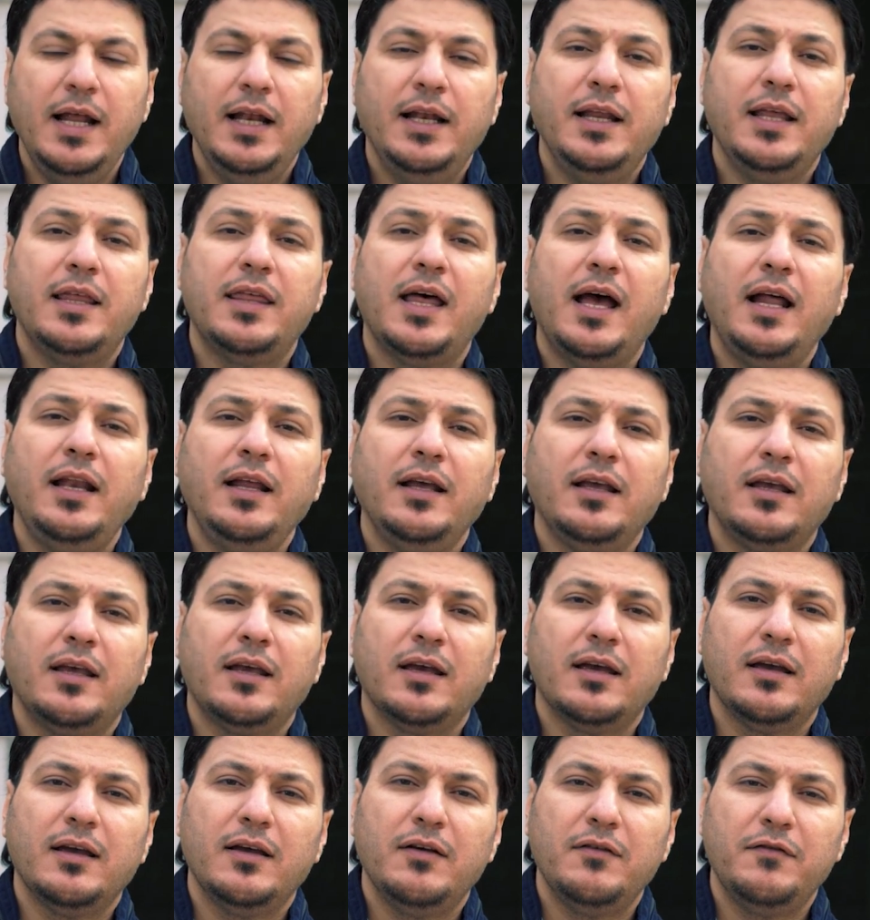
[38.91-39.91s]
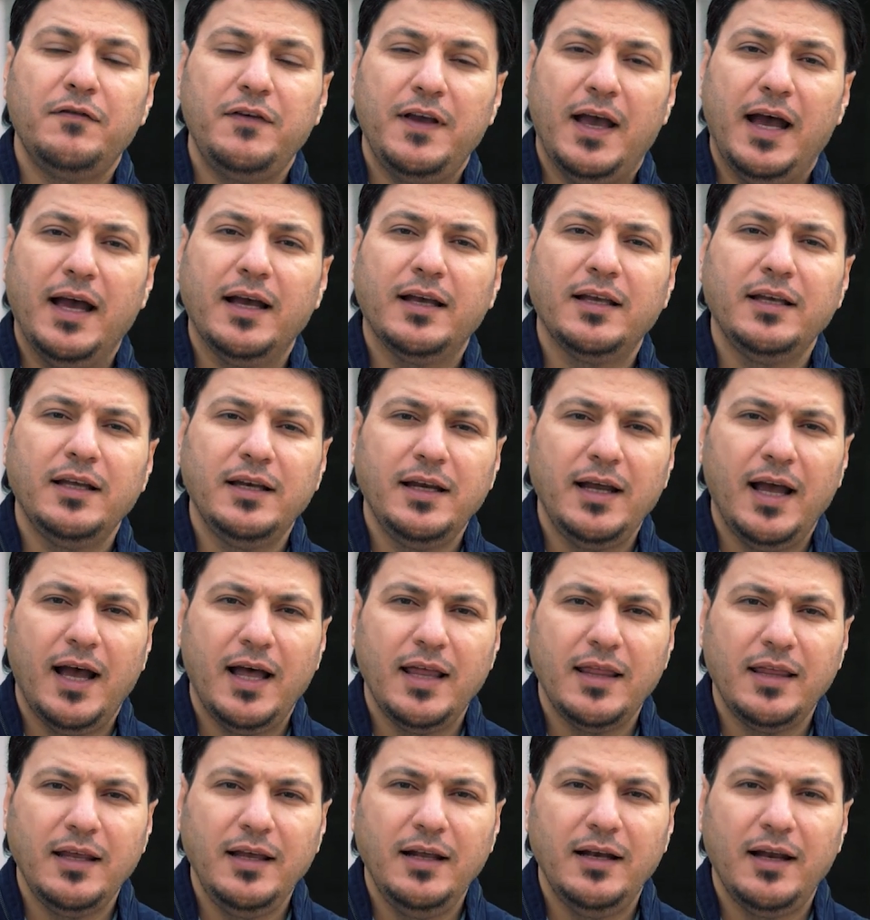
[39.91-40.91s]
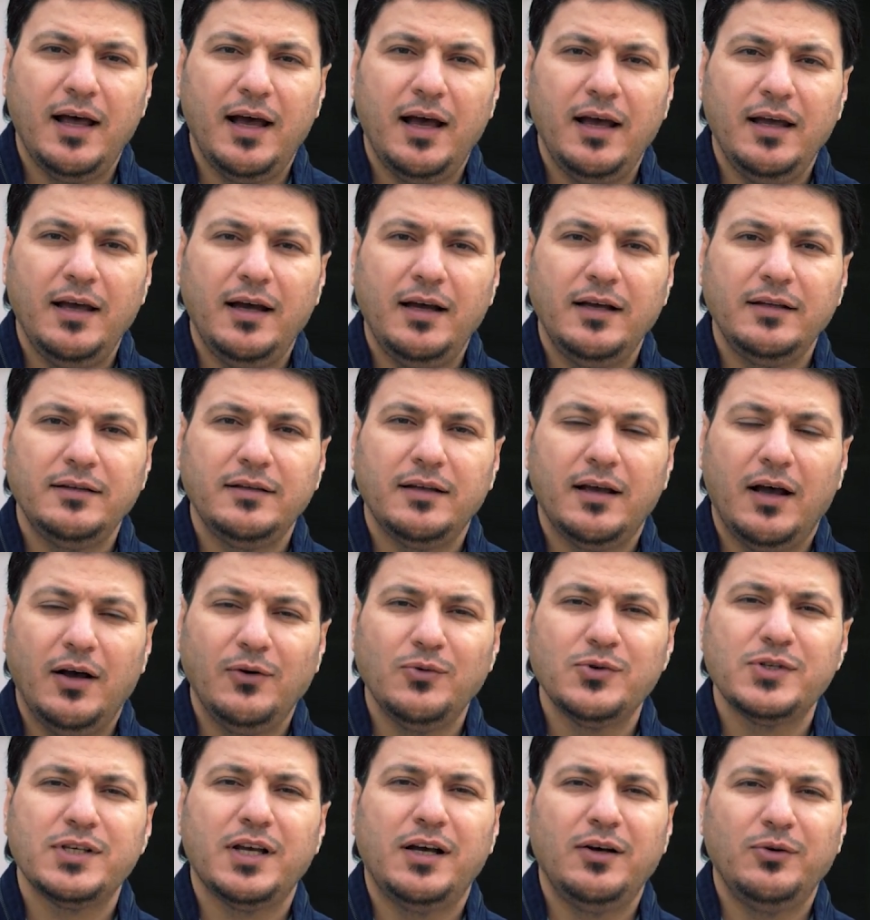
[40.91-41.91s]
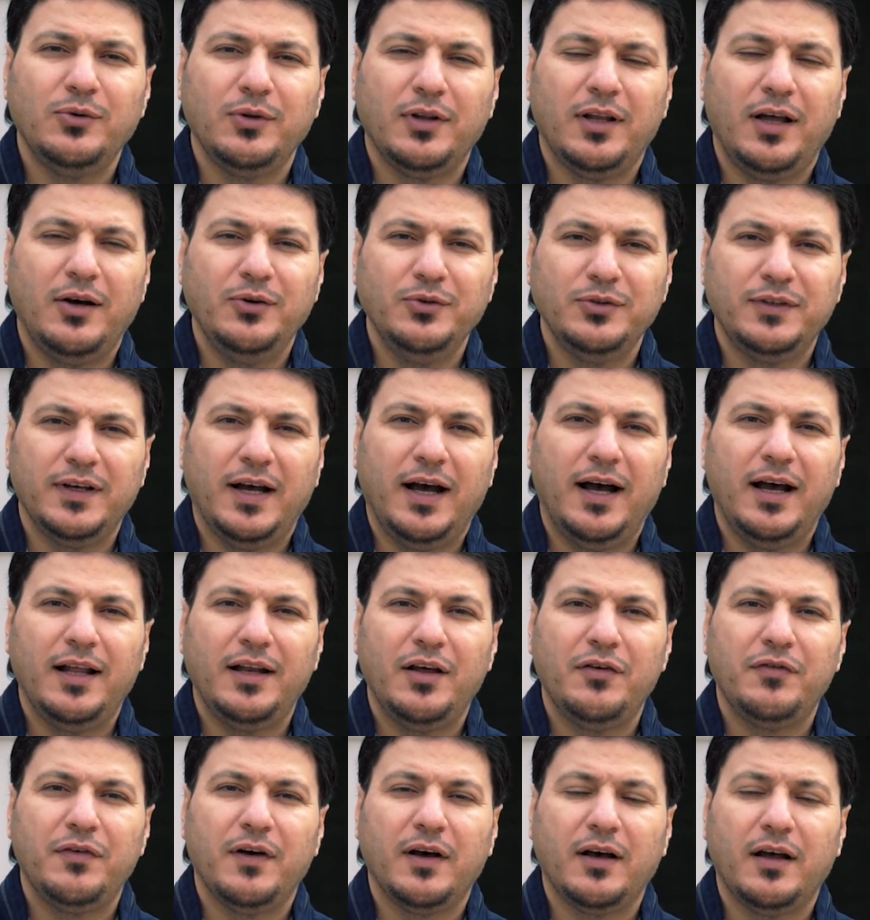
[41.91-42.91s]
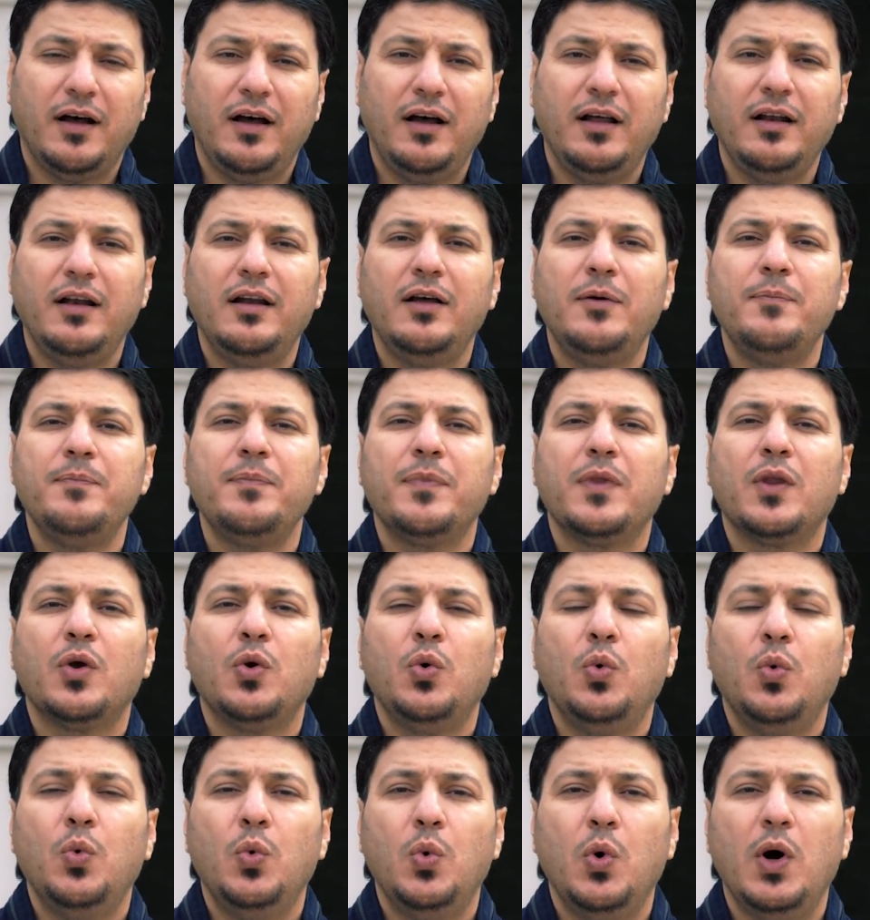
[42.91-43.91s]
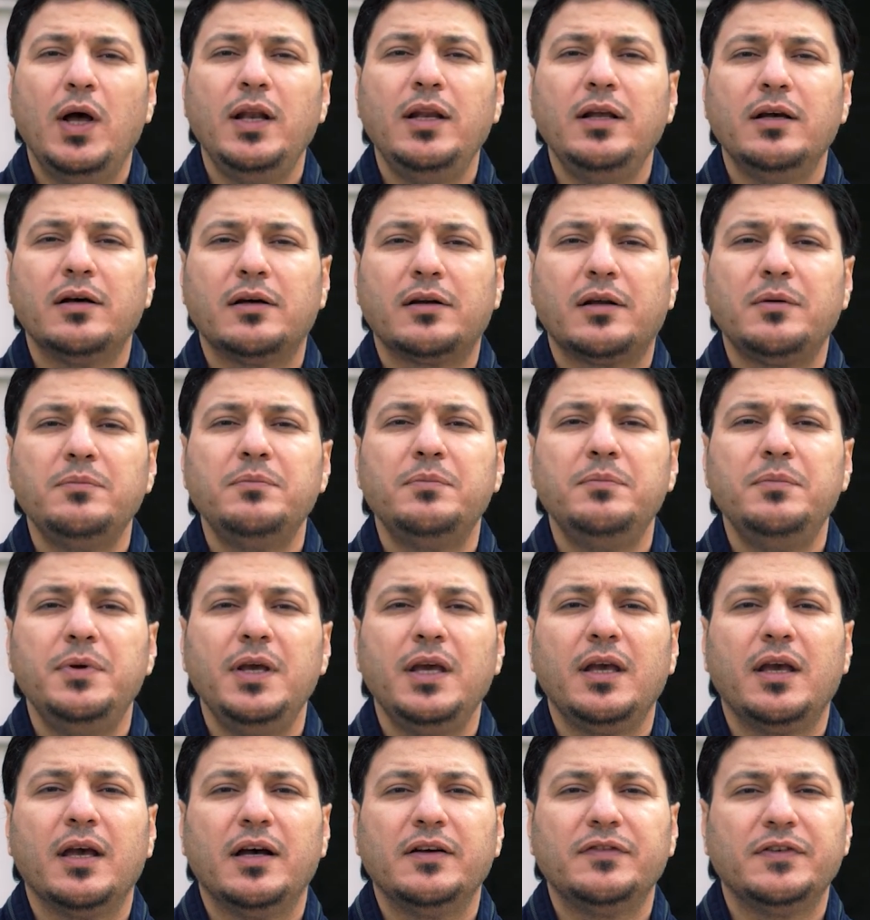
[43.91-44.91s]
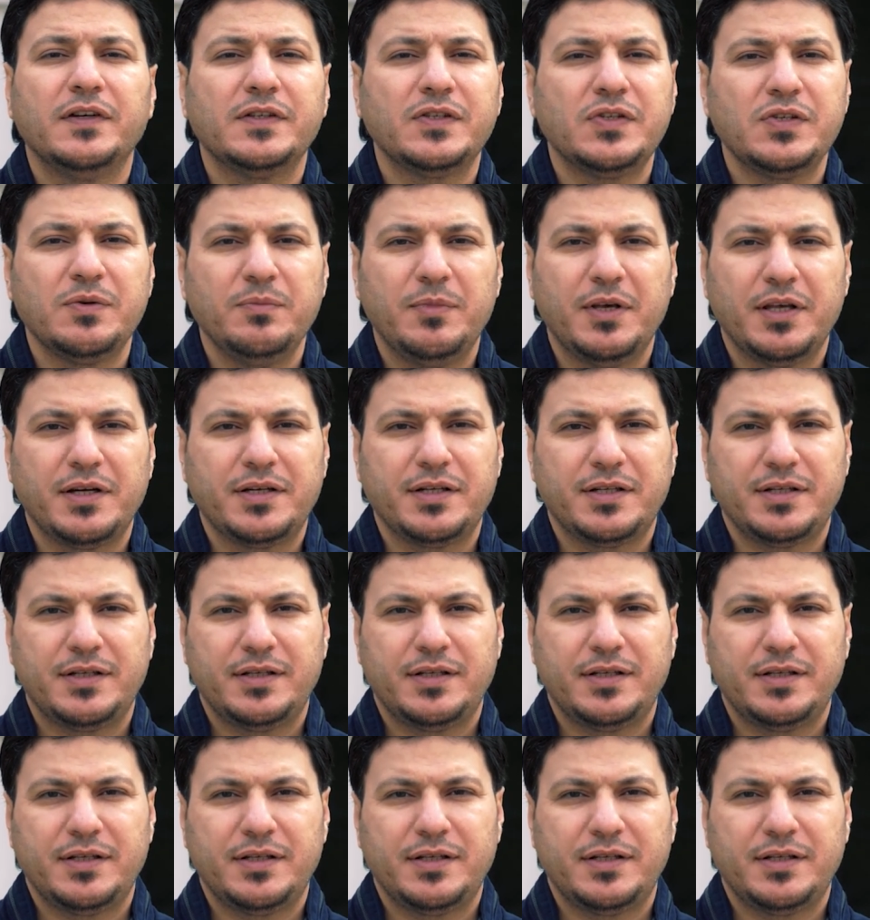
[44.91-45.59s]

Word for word: لذلك في آخر هذه الآيات أوصاه الله تعالى فقال ولربك فاصبر